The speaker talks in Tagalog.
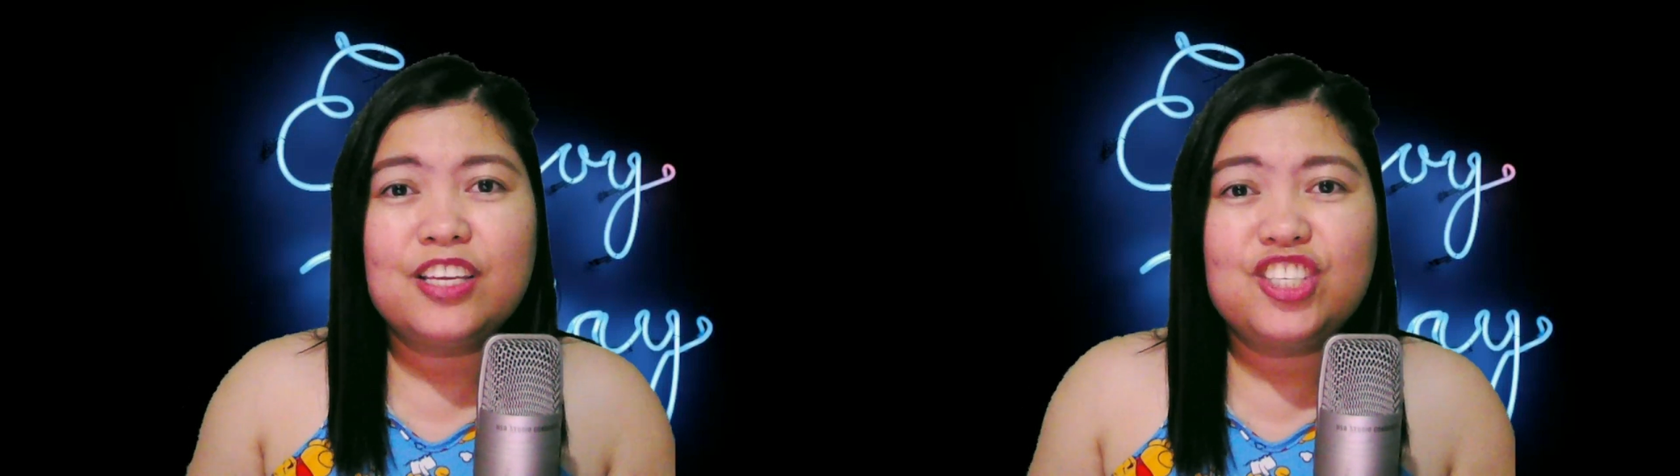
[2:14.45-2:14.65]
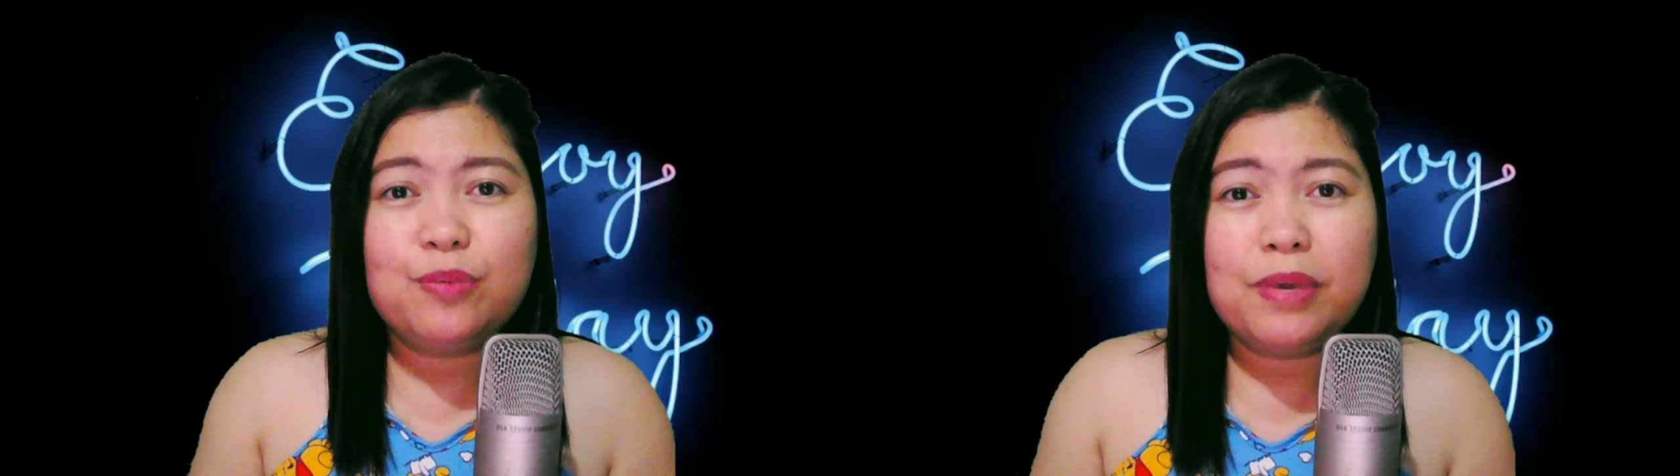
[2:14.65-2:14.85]

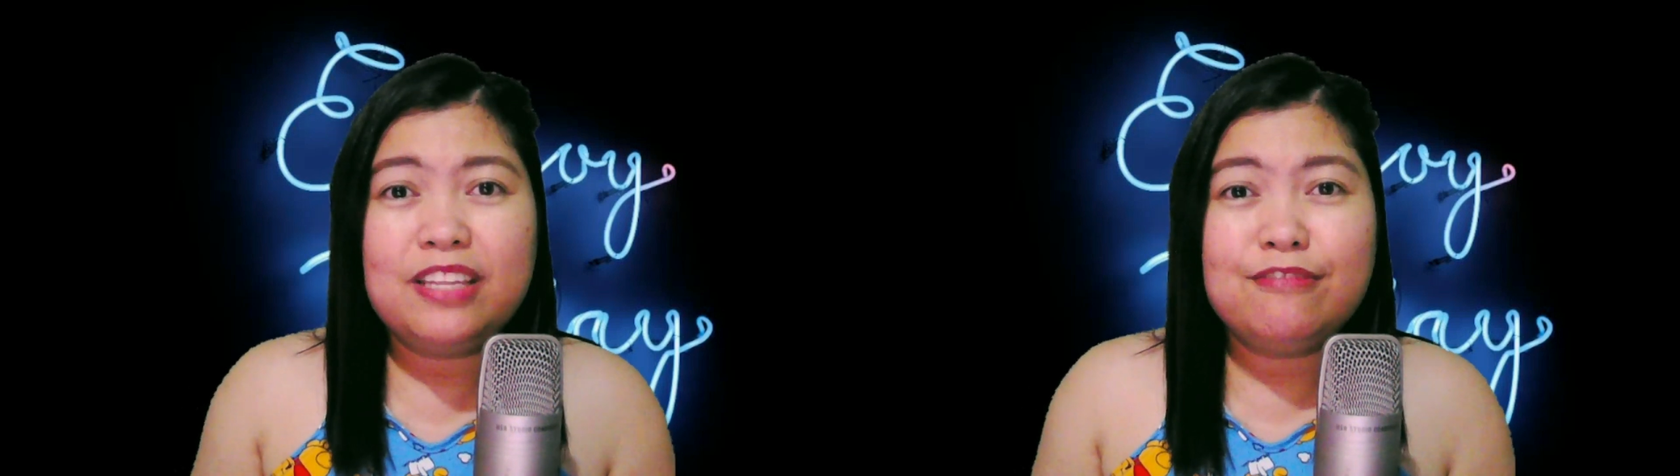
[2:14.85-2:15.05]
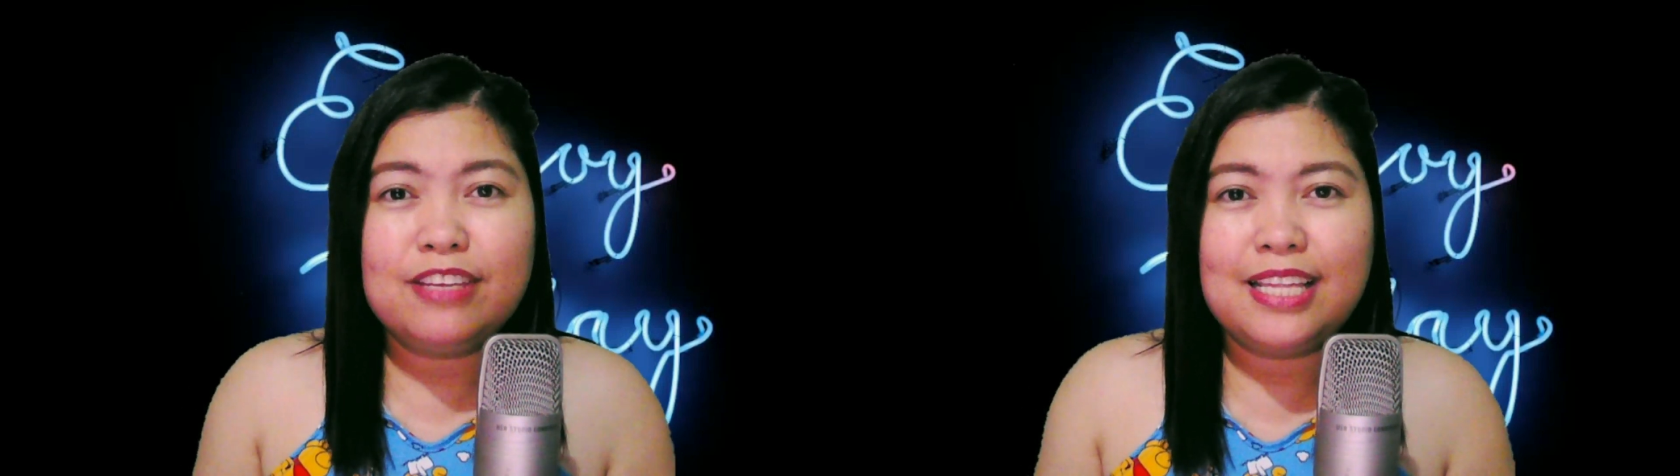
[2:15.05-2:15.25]
she
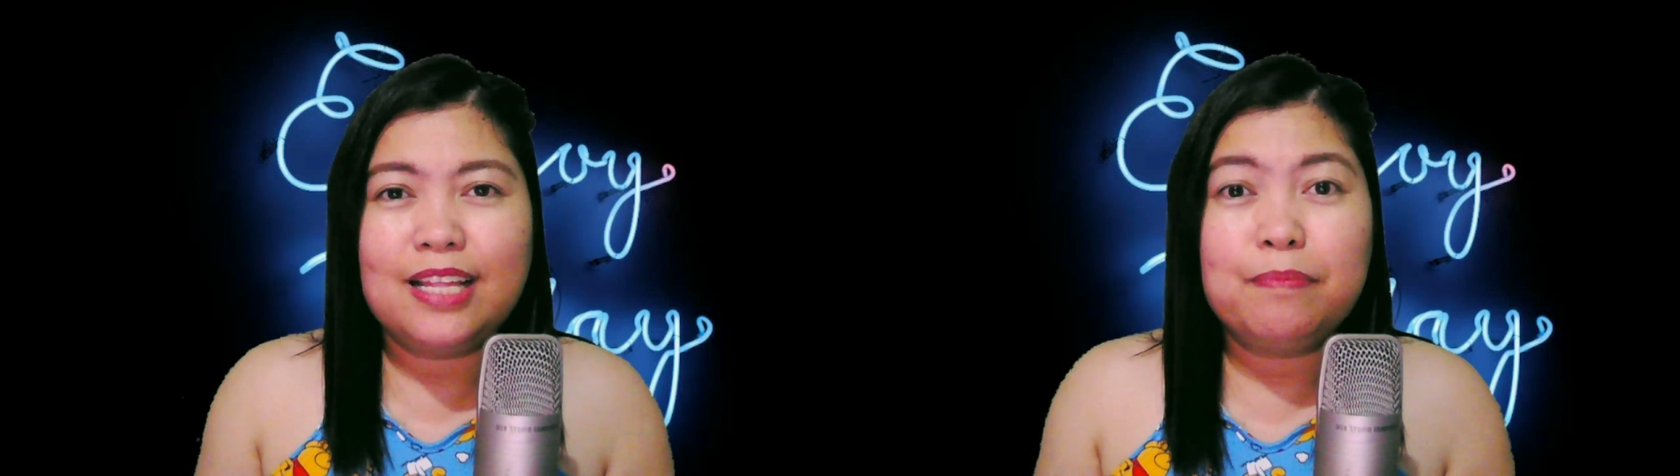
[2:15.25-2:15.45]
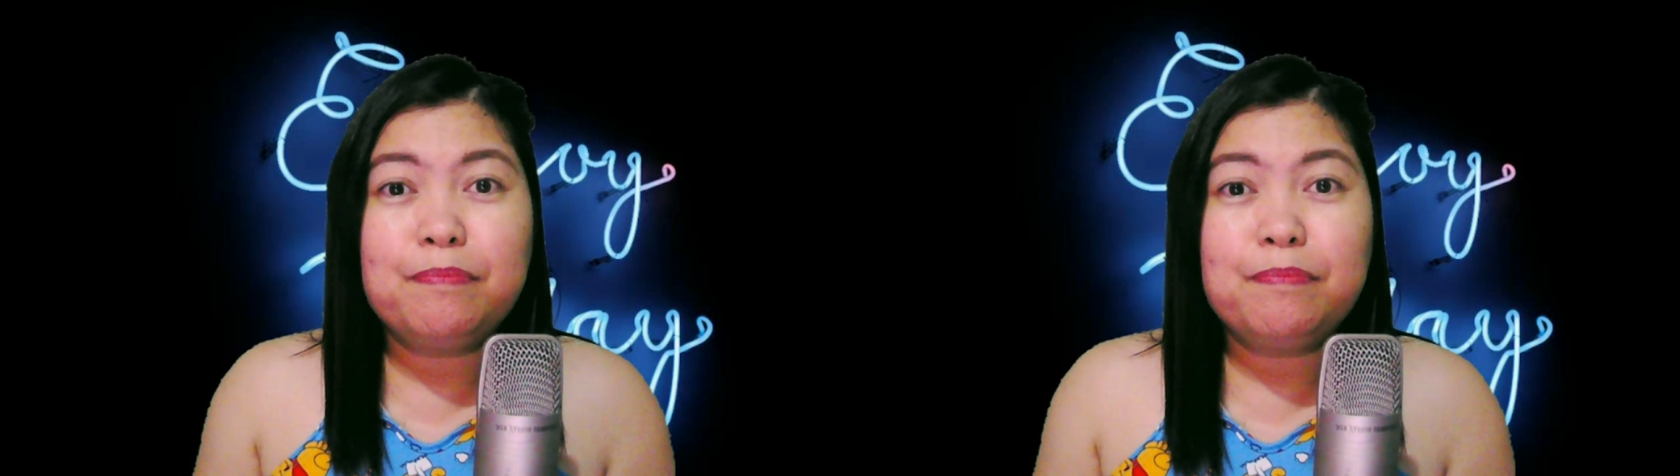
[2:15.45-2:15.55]
made Fidel